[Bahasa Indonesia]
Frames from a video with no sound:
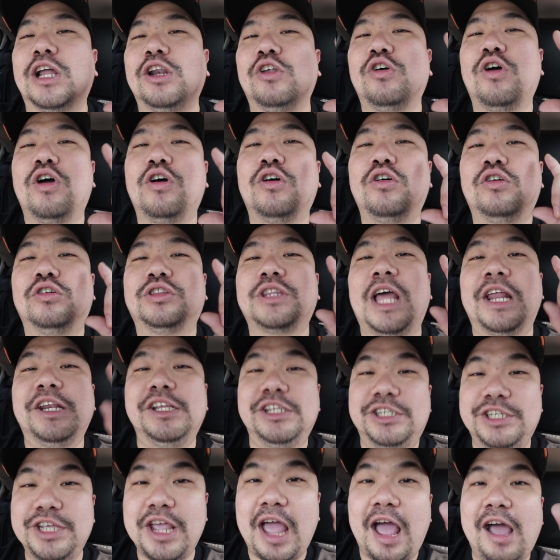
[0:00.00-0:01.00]
kalau
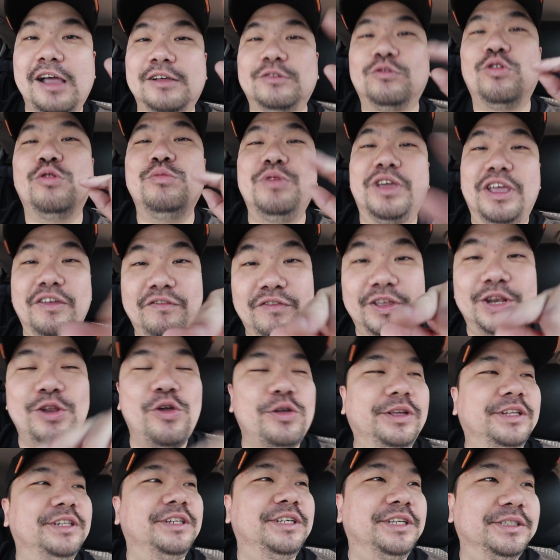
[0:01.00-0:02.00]
tadi siang gue bikin
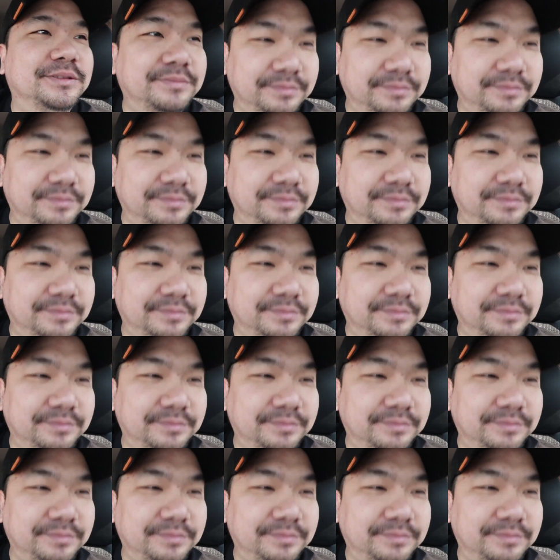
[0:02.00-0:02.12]
video ini